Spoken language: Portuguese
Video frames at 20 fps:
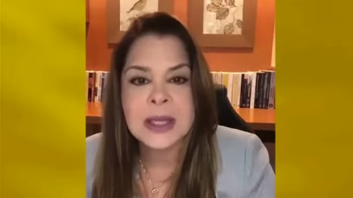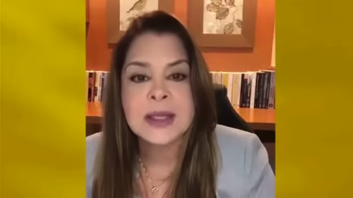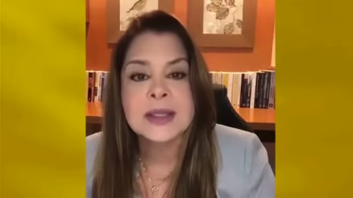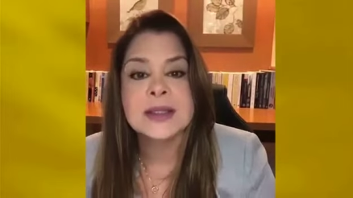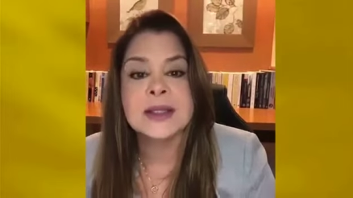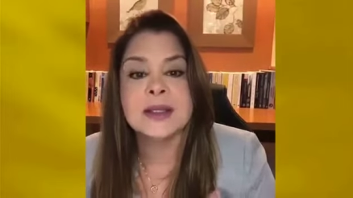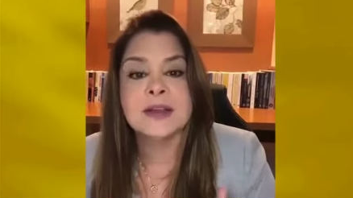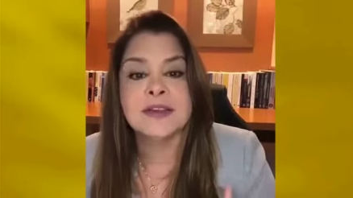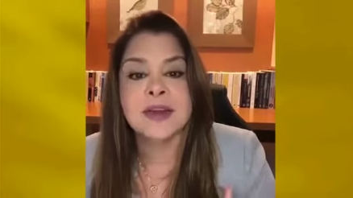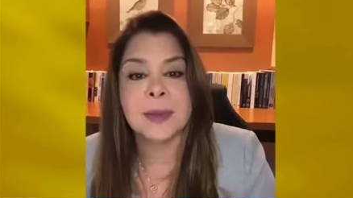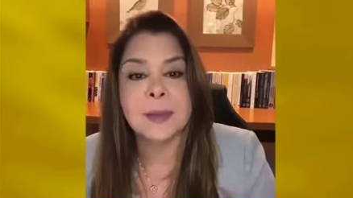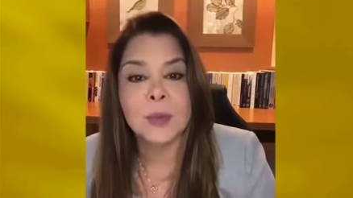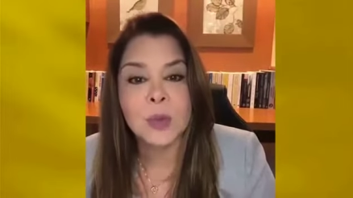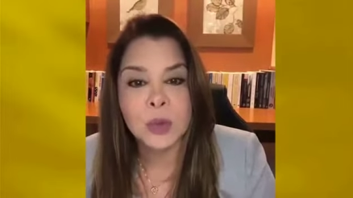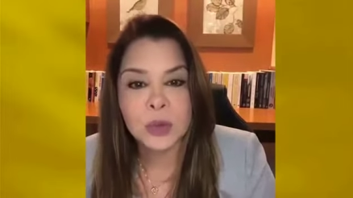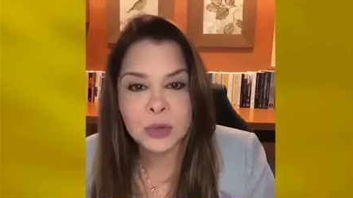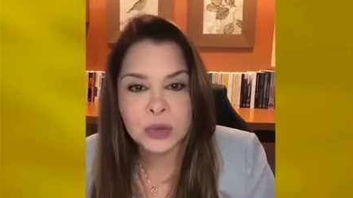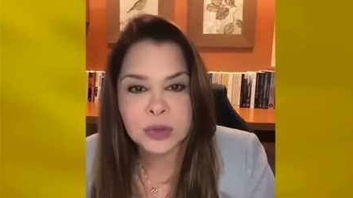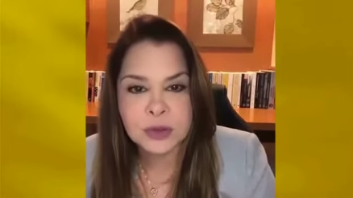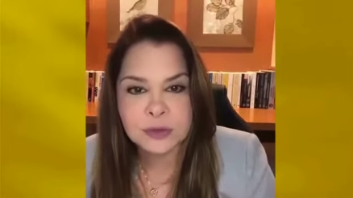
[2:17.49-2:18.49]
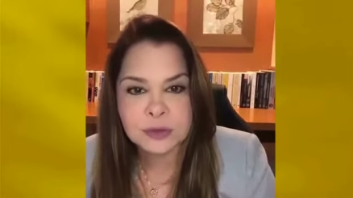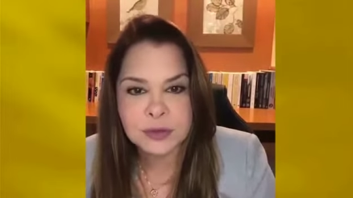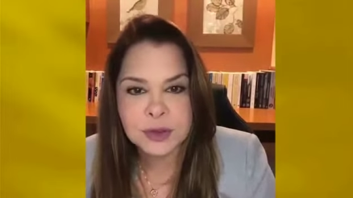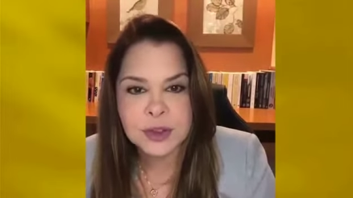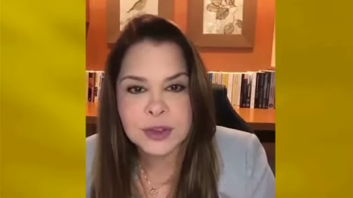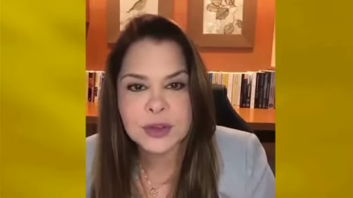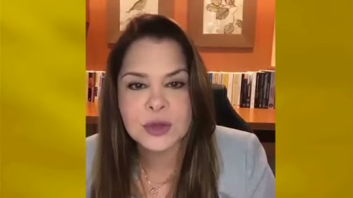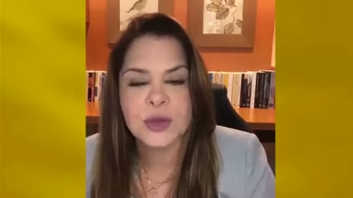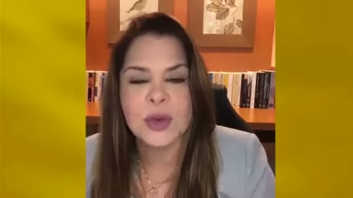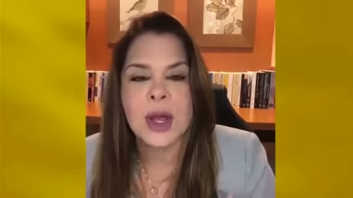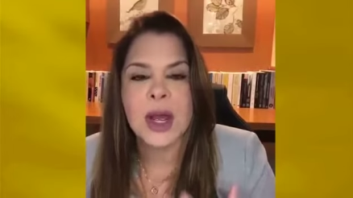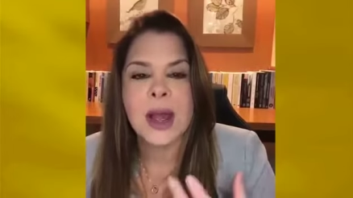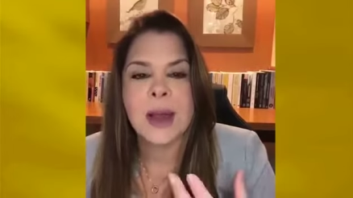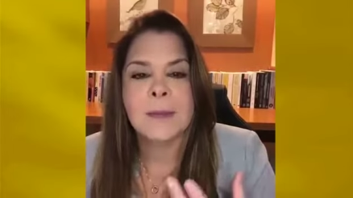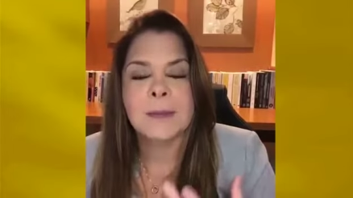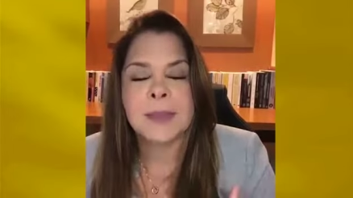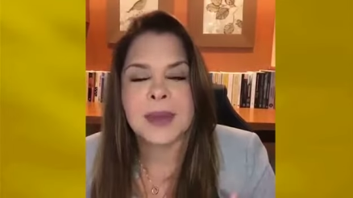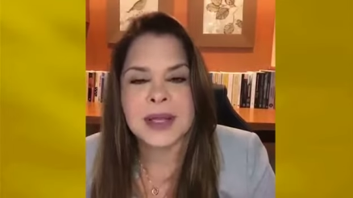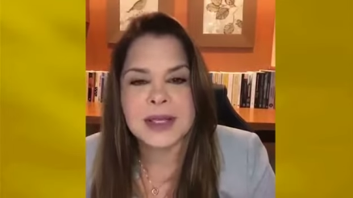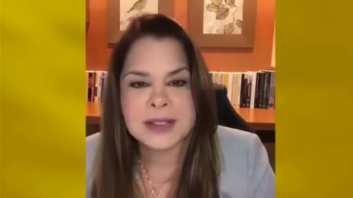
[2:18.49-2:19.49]
Se tiver muito difícil,
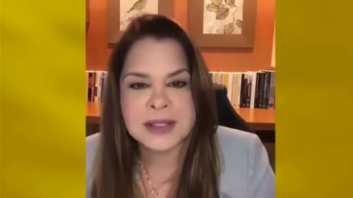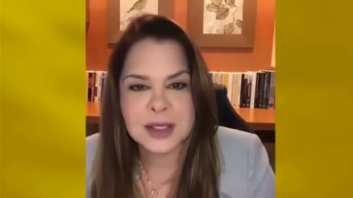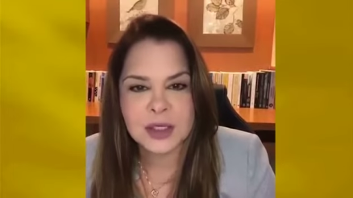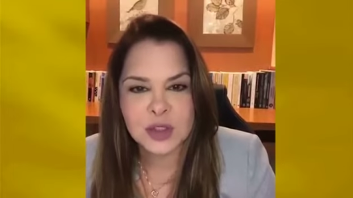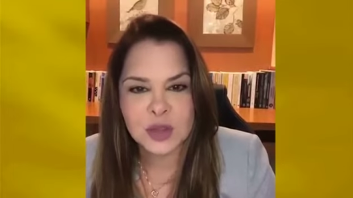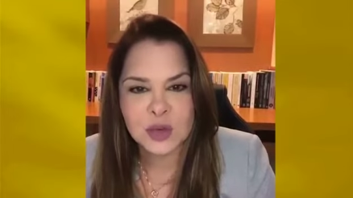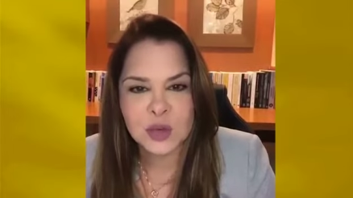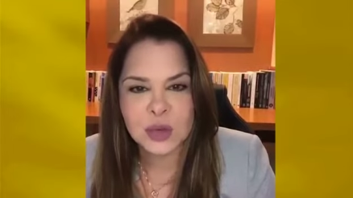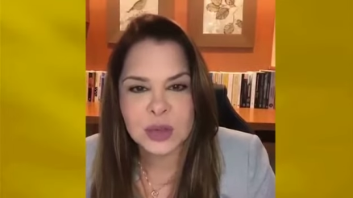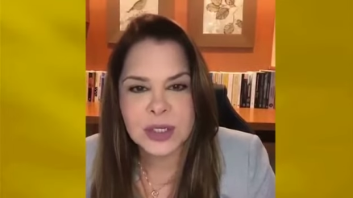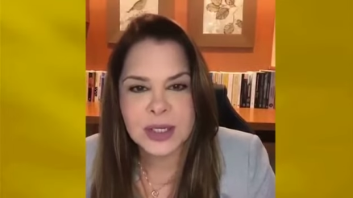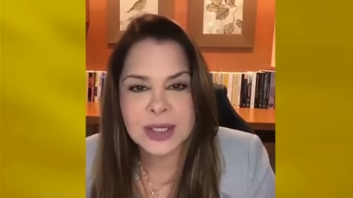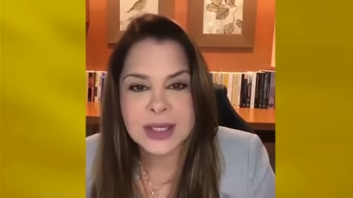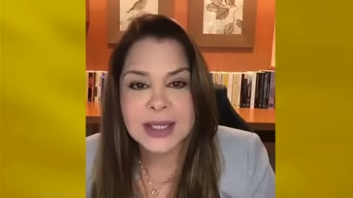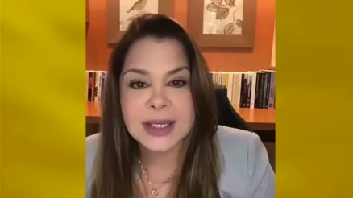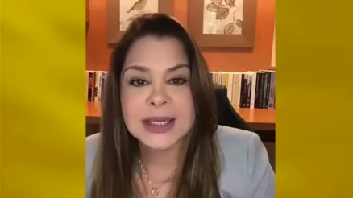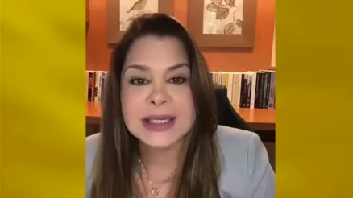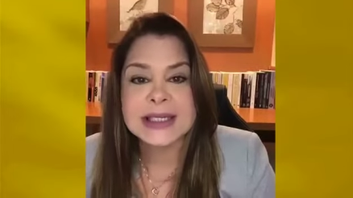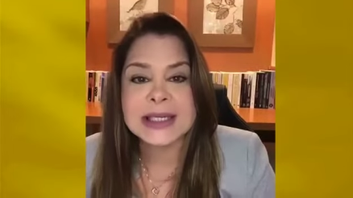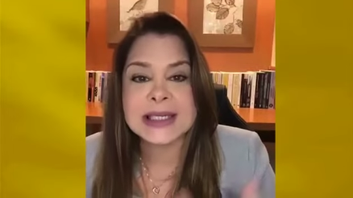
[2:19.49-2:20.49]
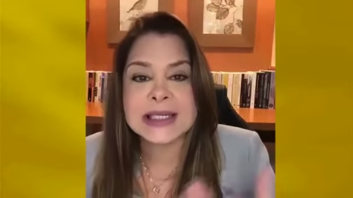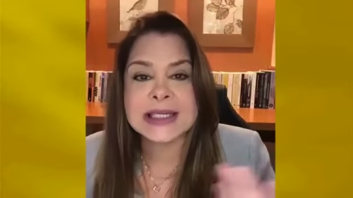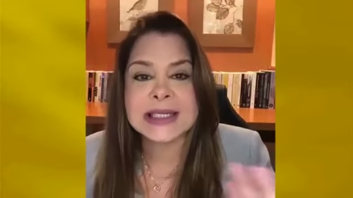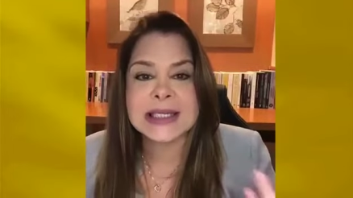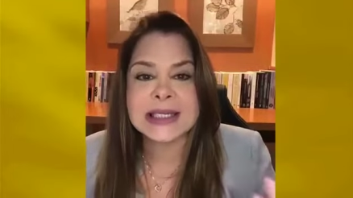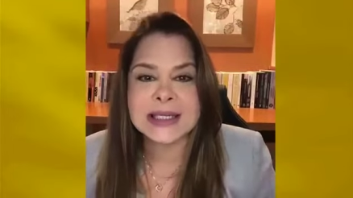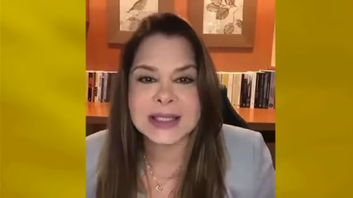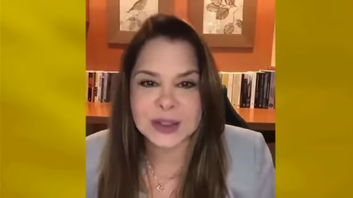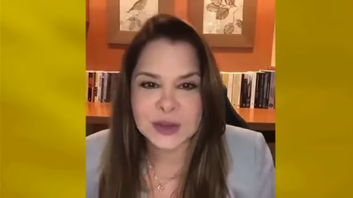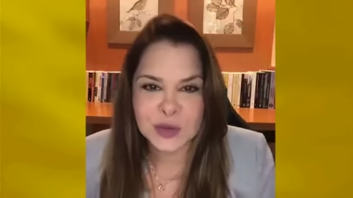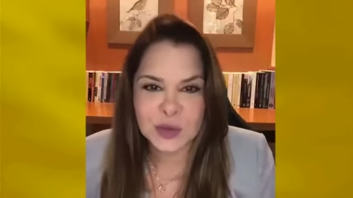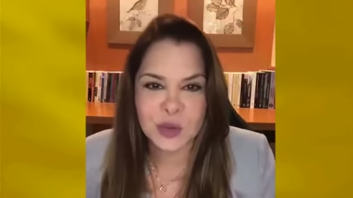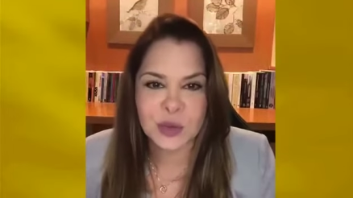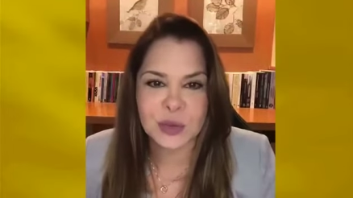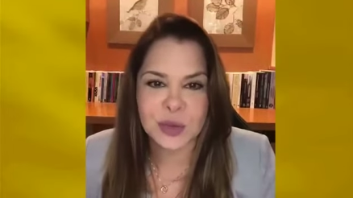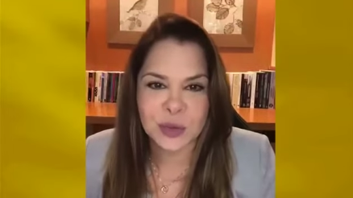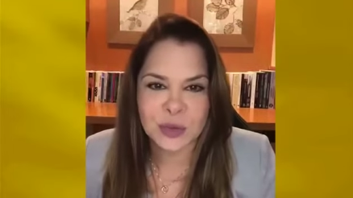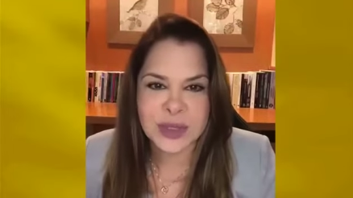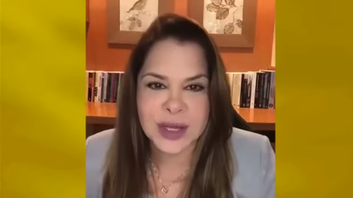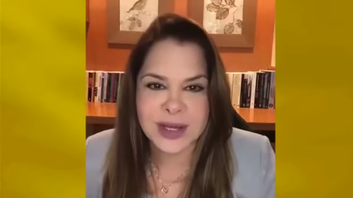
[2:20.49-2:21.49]
peça ajuda, exercite a sua
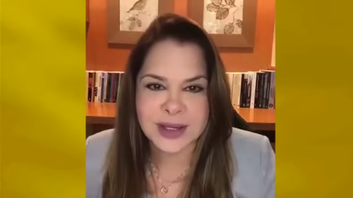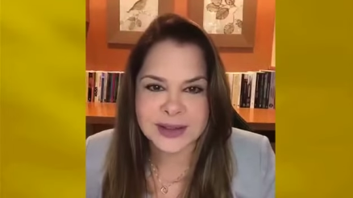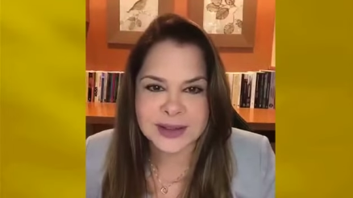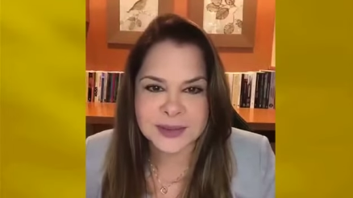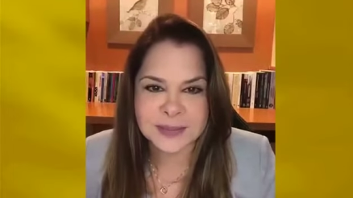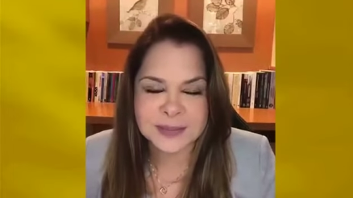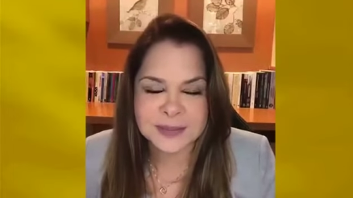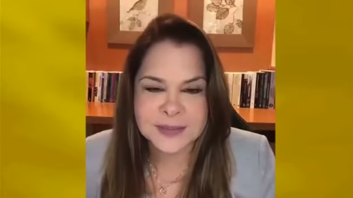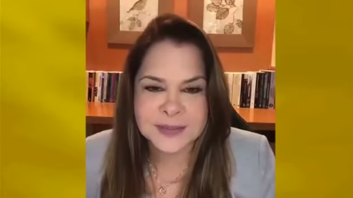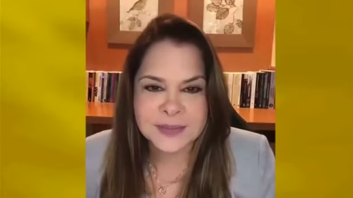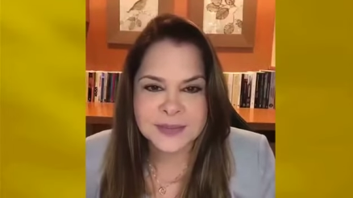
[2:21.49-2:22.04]
humildade.